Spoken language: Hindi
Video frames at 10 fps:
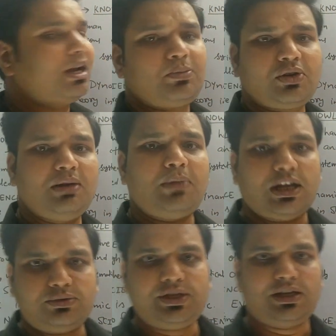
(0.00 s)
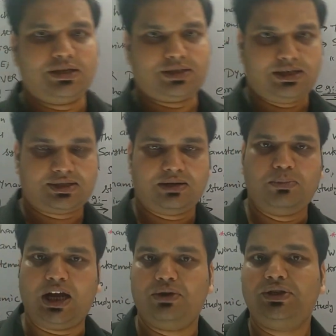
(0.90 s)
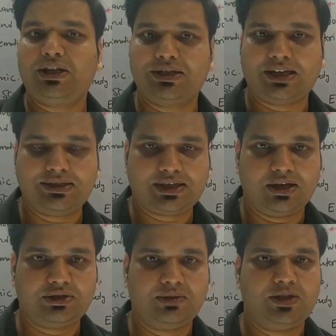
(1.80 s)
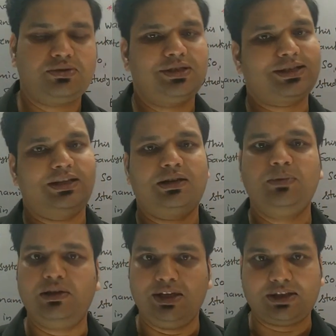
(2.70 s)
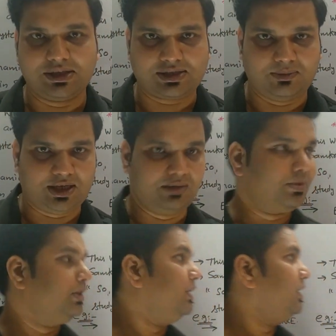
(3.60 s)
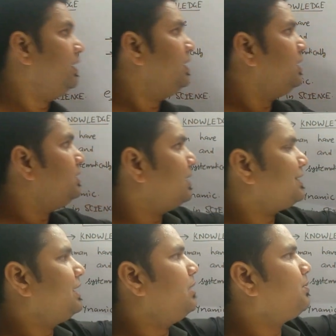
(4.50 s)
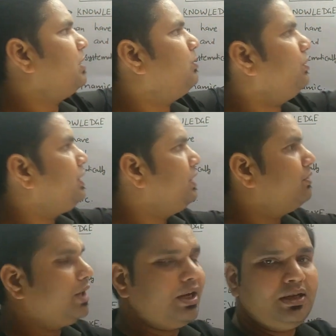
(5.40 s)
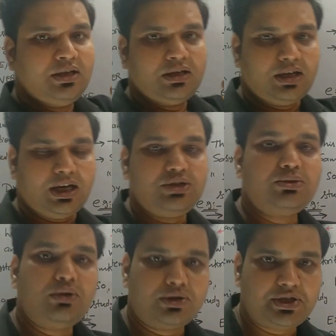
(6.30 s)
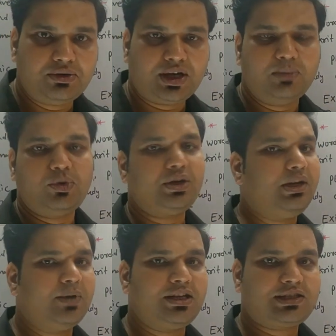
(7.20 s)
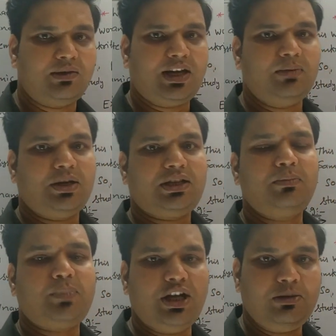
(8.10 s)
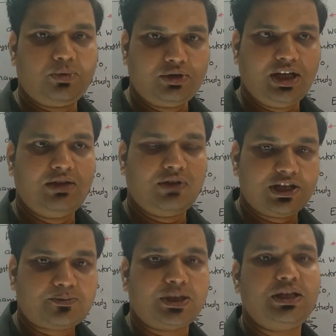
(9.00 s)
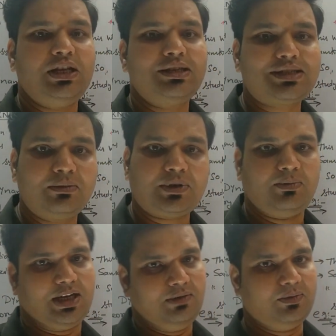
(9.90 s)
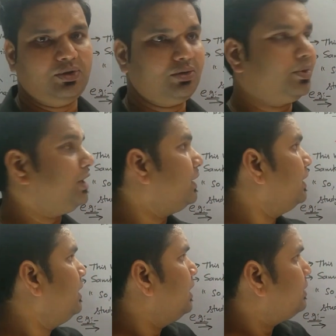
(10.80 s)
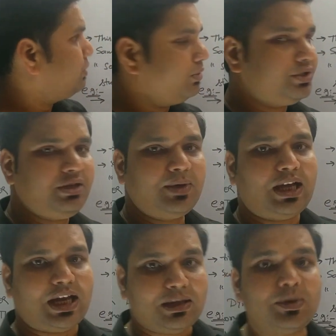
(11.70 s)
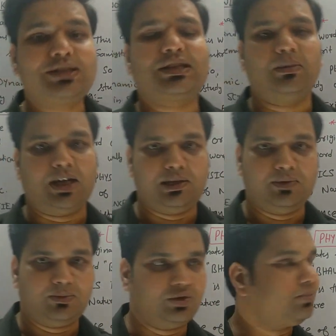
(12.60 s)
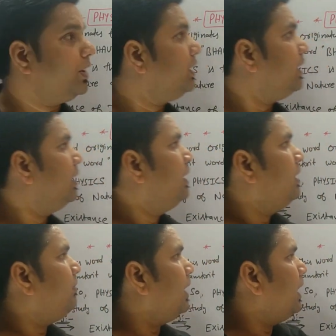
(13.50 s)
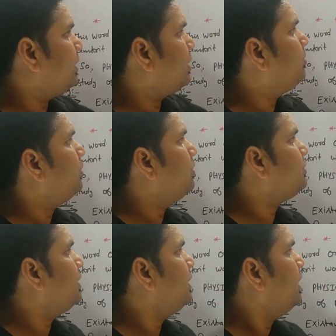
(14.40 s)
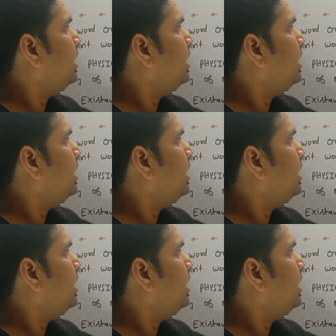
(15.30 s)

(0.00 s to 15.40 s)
क्या आप लोग बायोलॉजिकल साइंस अब बायोलॉजिकल साइंस क्या होता है बच्चों जिसके अंदर हम लिविंग थिंग्स के बारे में पढ़ते थे जैसे आपका बोटनी हो गया जूलॉजी हो गया बोटनी में किसके बारे में पढ़ते हैं पेड़ पौधे वनस्पति इन सब के बारे में हम लोग पढ़ते हैं जूलॉजी में एनिमल्स के बारे में हम लोग पढ़ते हैं फिर एंथ्रोपोलॉजी